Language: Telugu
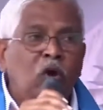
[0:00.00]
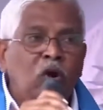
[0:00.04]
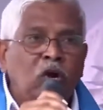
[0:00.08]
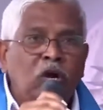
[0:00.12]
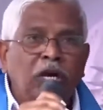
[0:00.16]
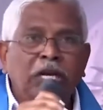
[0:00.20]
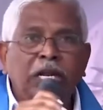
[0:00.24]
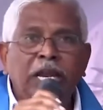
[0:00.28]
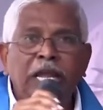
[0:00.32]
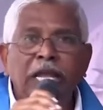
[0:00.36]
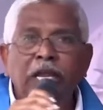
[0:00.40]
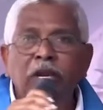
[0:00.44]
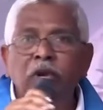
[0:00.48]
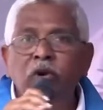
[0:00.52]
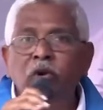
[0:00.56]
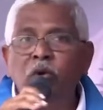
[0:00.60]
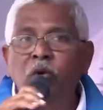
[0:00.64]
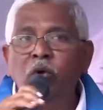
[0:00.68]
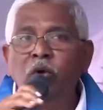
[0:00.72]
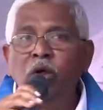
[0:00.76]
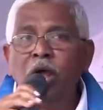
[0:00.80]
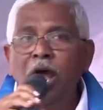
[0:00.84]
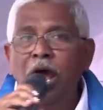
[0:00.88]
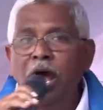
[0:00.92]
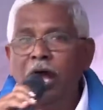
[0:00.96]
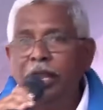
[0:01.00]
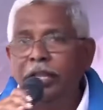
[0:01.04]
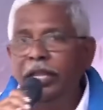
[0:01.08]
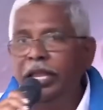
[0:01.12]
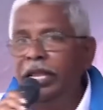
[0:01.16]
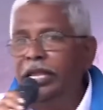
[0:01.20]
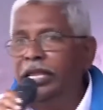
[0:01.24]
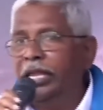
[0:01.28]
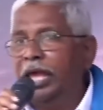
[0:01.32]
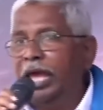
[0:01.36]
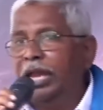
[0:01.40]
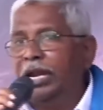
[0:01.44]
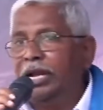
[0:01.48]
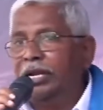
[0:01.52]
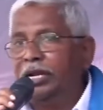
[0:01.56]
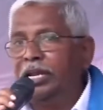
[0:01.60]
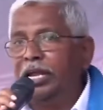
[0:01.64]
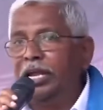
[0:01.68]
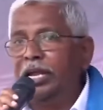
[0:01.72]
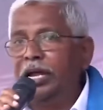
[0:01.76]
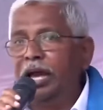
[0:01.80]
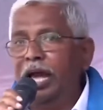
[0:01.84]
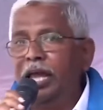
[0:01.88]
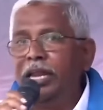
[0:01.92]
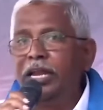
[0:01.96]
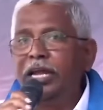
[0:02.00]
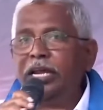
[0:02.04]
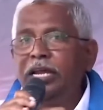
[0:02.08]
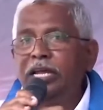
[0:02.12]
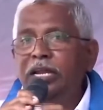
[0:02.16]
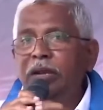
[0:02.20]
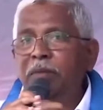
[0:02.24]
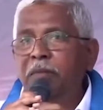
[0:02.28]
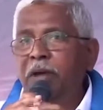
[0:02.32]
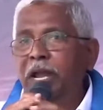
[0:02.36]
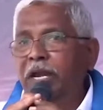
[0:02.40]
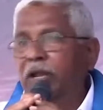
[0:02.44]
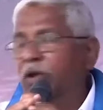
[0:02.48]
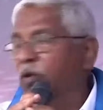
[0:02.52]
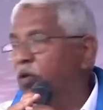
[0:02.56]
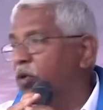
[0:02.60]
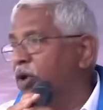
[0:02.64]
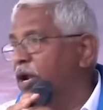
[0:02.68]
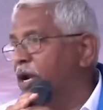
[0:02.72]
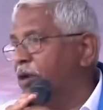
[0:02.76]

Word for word: ఒక్కటైనరు అది ఇవాళటి కార్యక్రమానికి